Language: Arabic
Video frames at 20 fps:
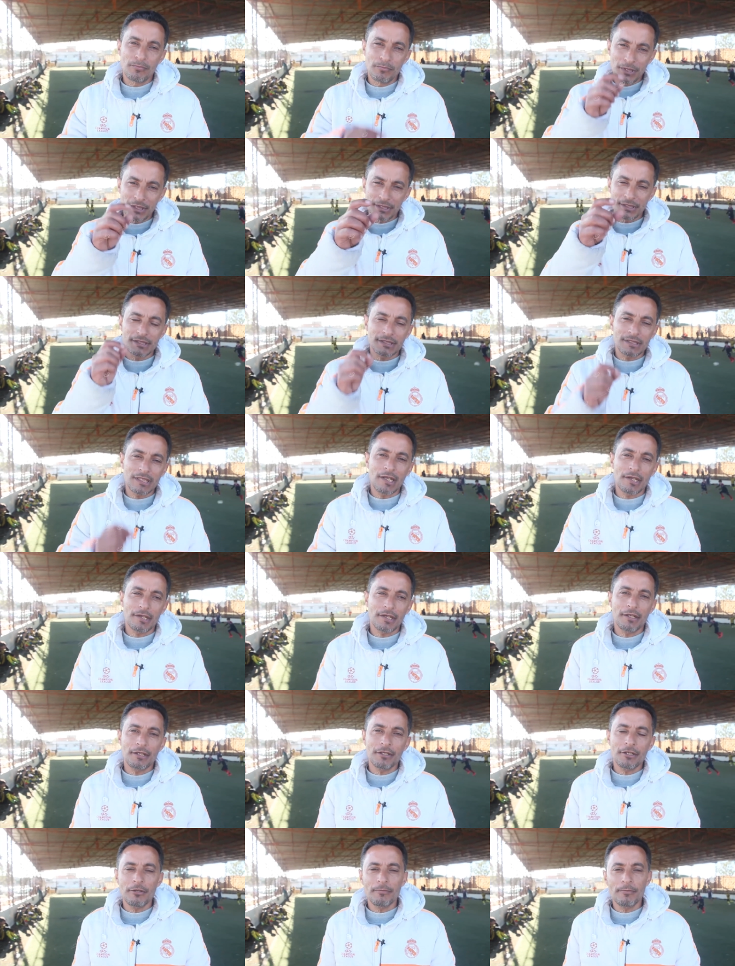باختصار
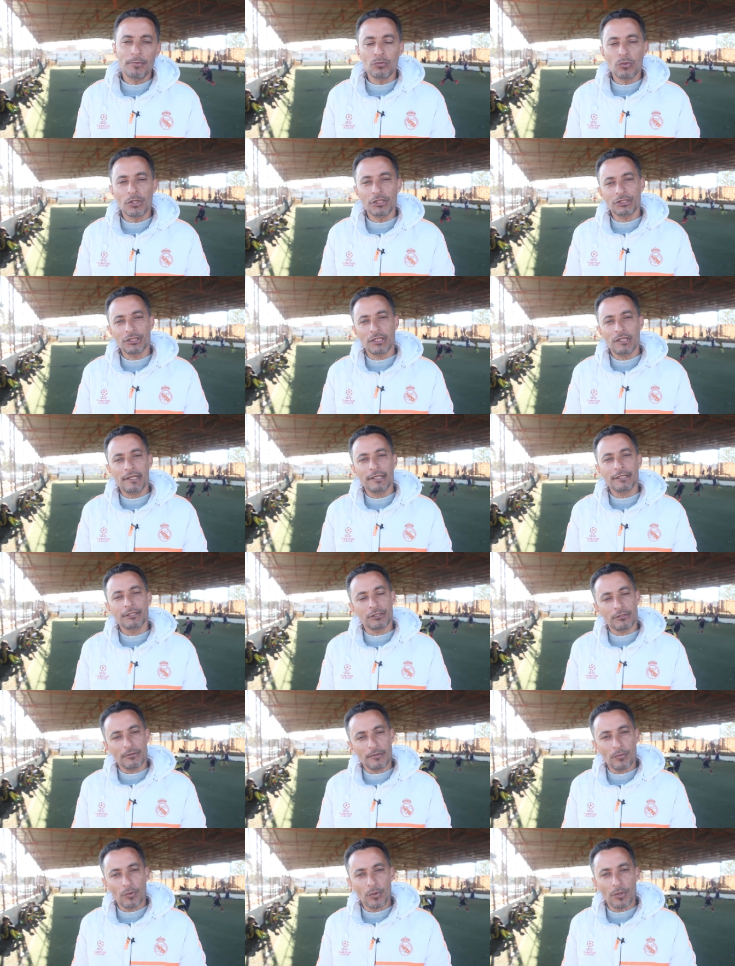يعني نحب نوجه لهيئه
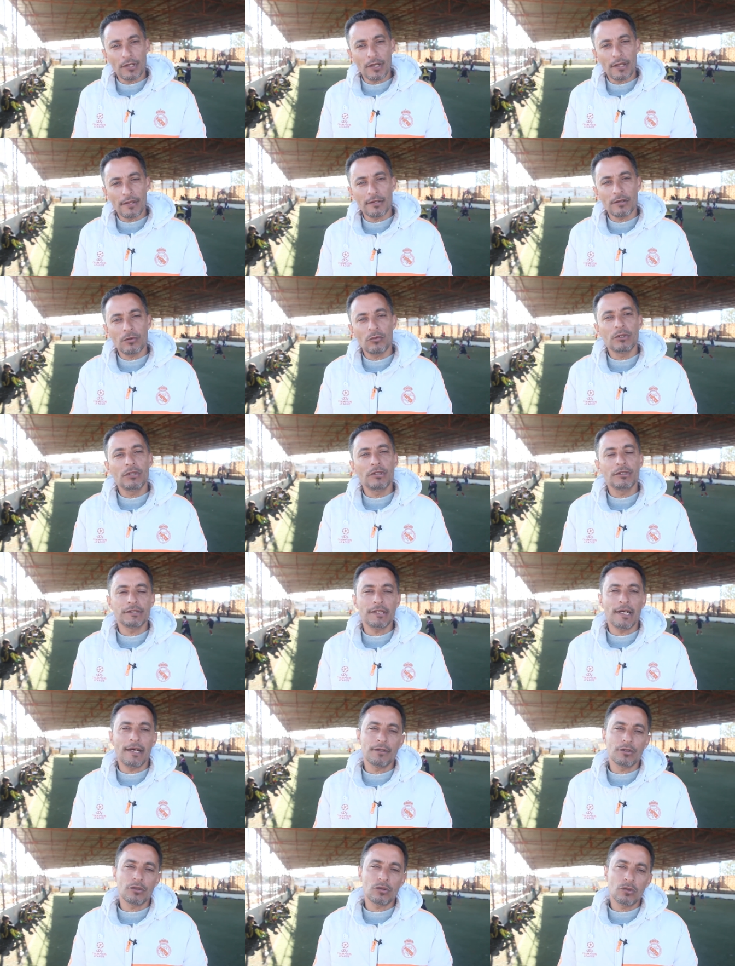الشباب والرياضه
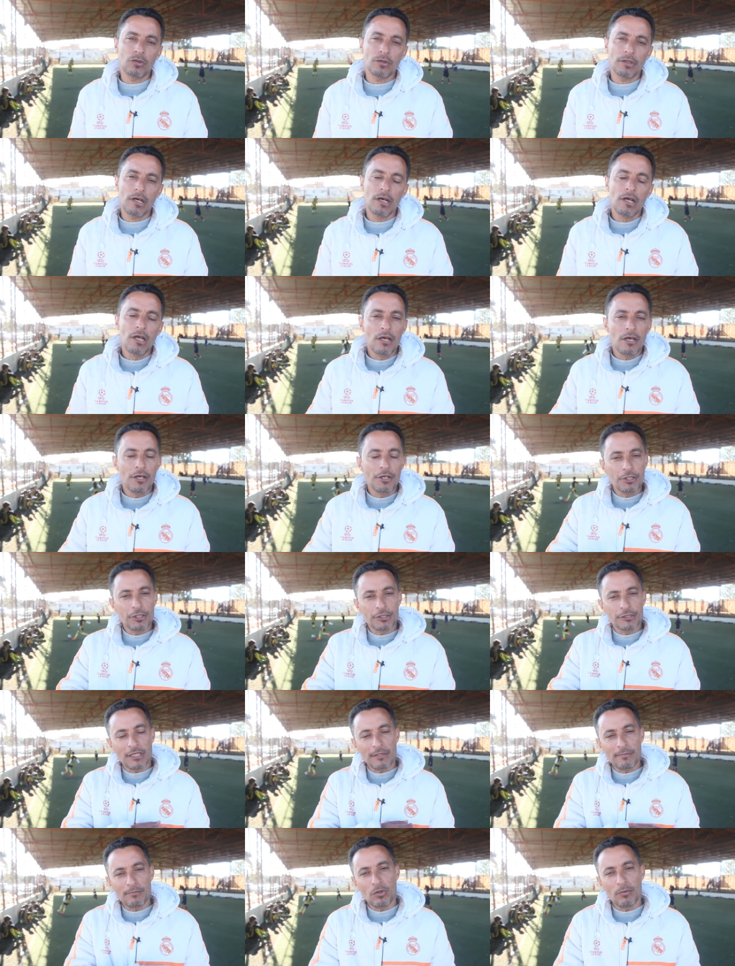والاتحاد الكوره ان
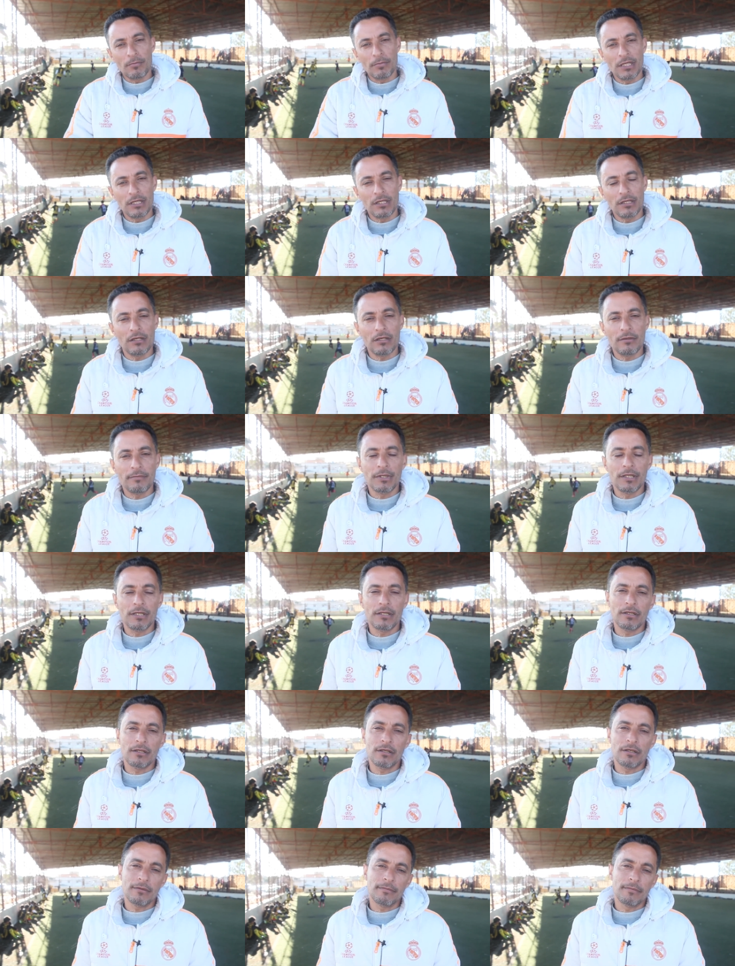يهتموا بال
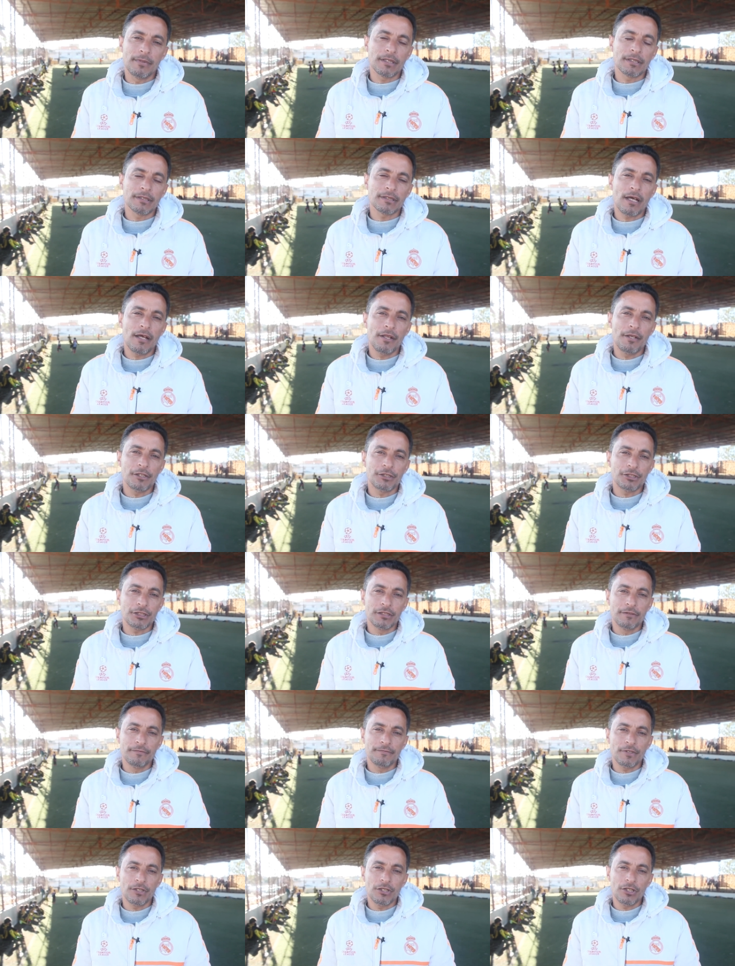بال بالقطاع
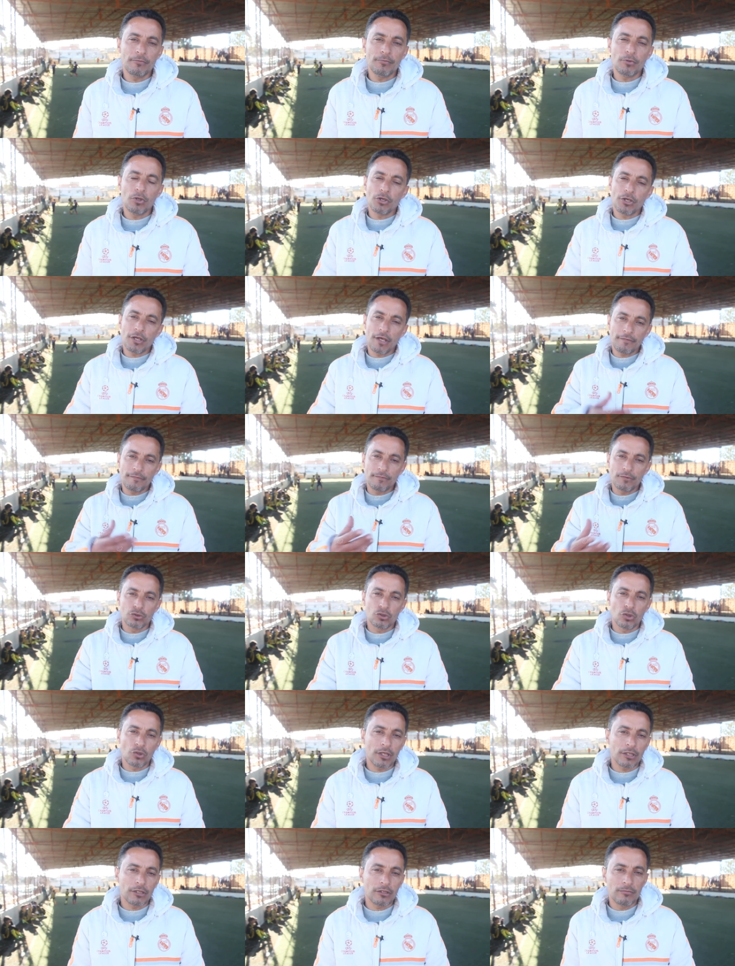الناشئين في ليبيا ويكثفوا
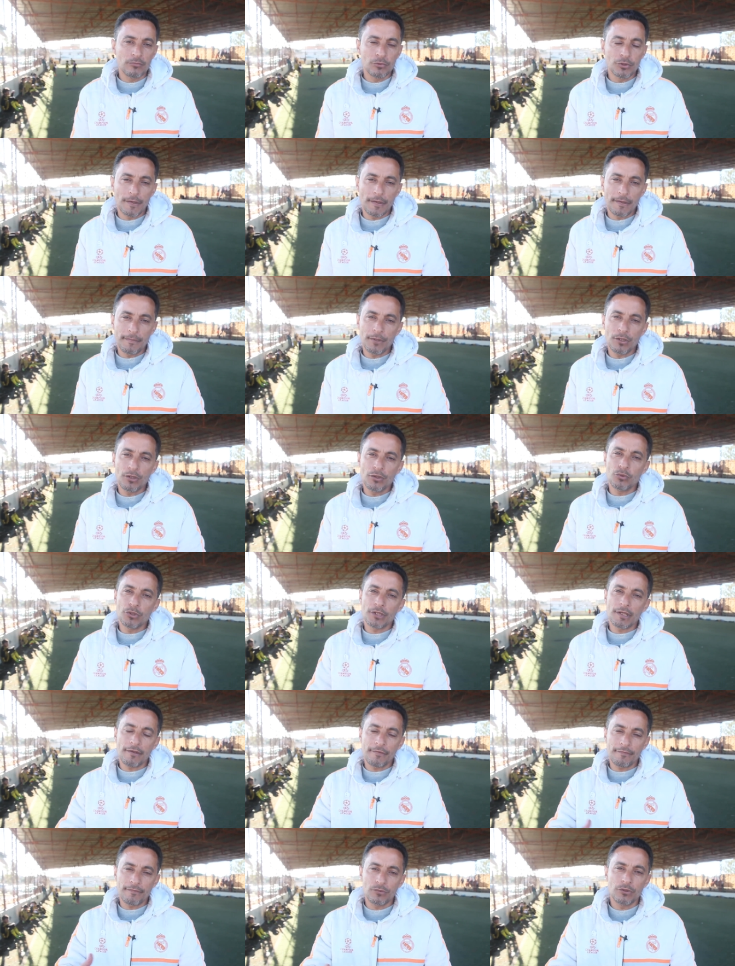الدورات للمدربين
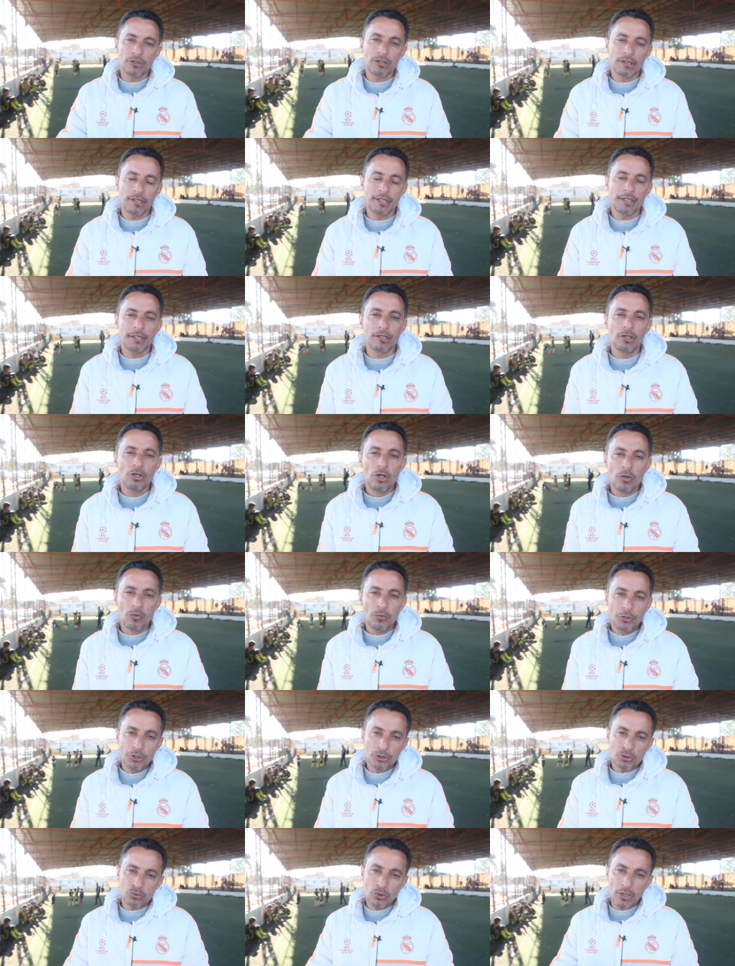ويكثفوا يعني
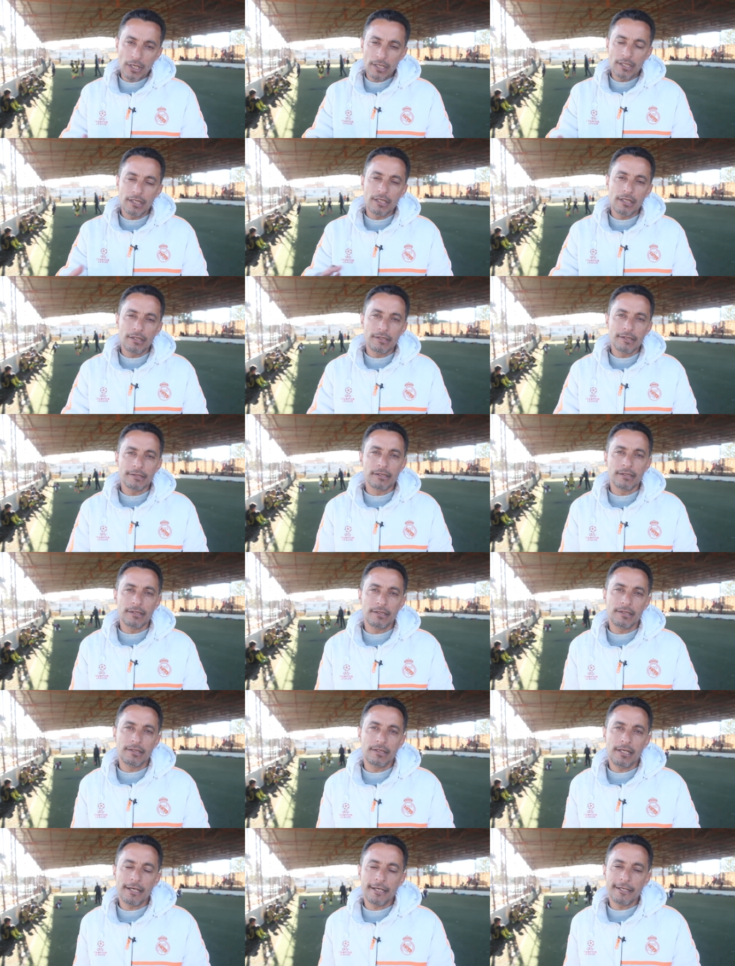ويحطوا اليه
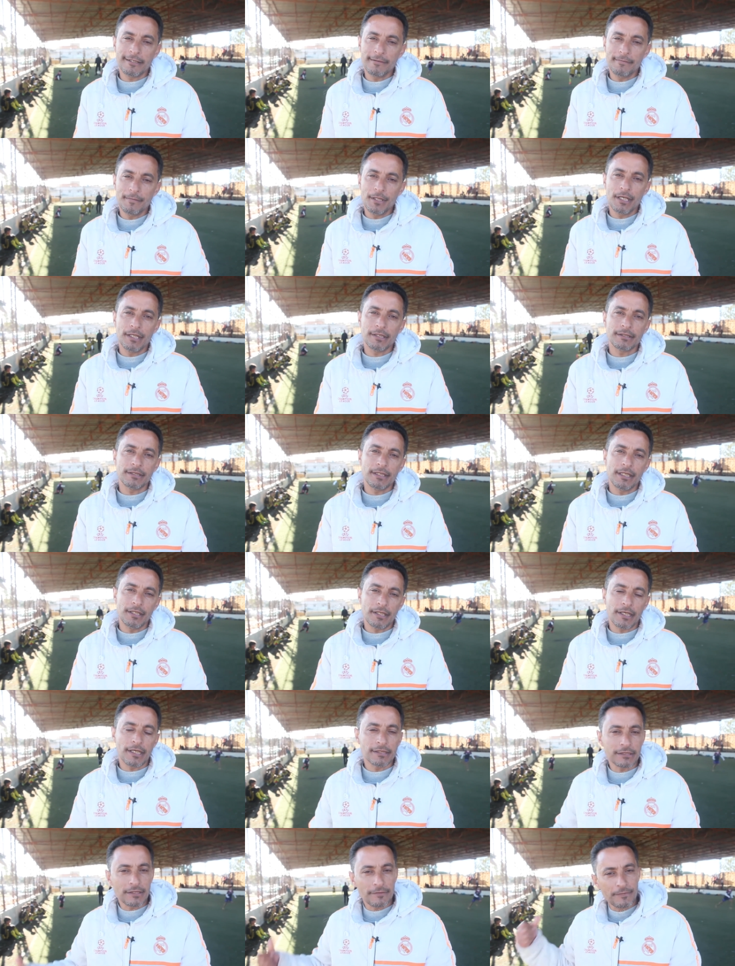للاكاديميات يعني
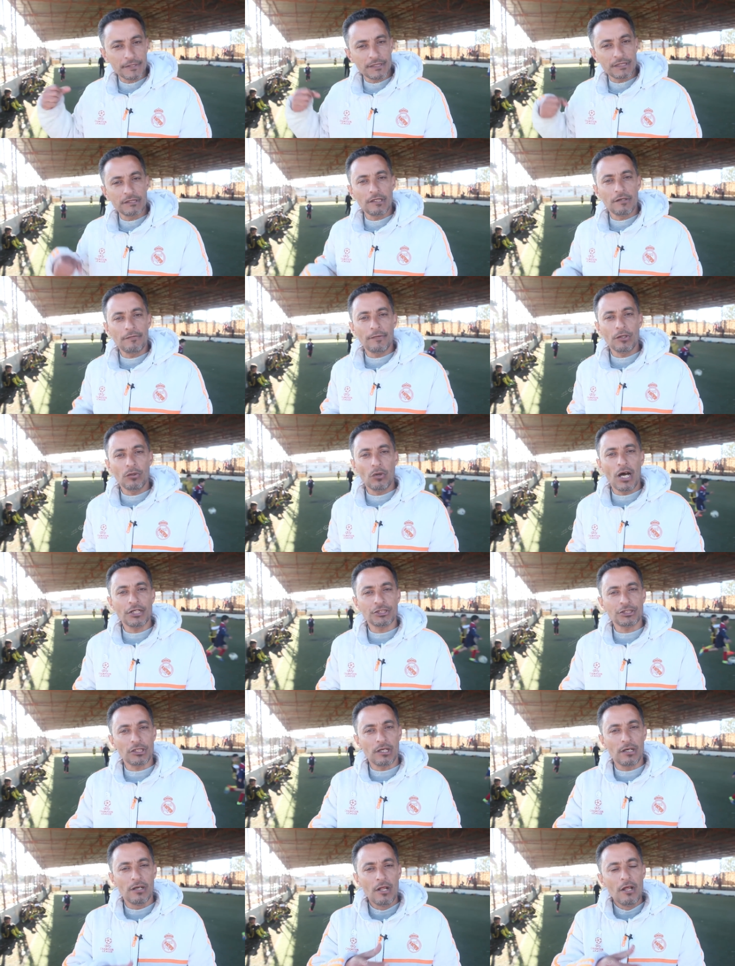خاصه في السنه
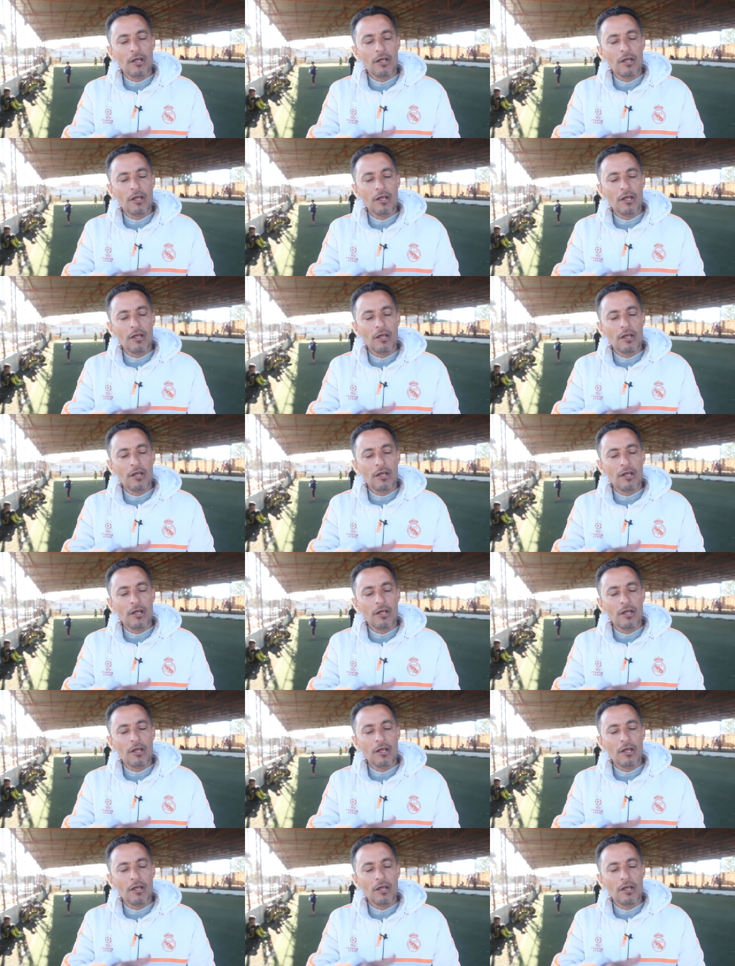2010